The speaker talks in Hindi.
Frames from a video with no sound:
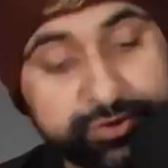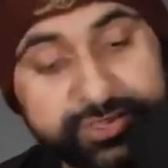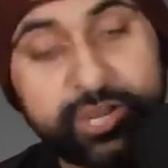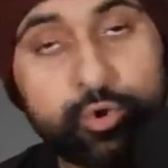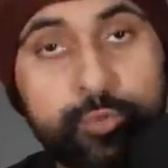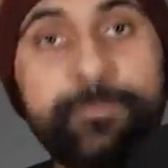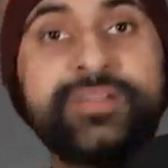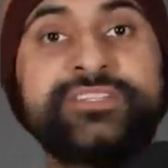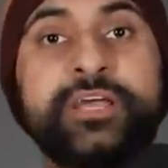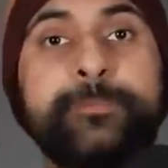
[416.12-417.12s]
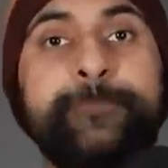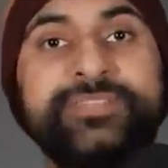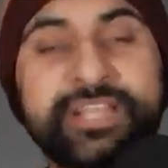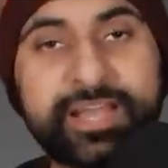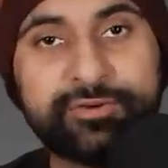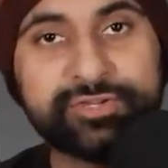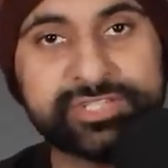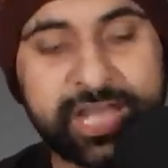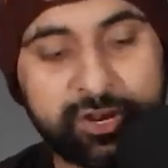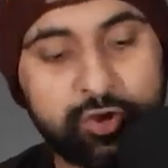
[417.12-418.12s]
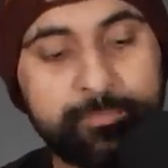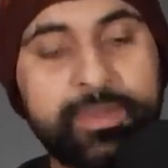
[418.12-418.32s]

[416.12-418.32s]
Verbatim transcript: उसके ऊपर से पिछले कुछ सालों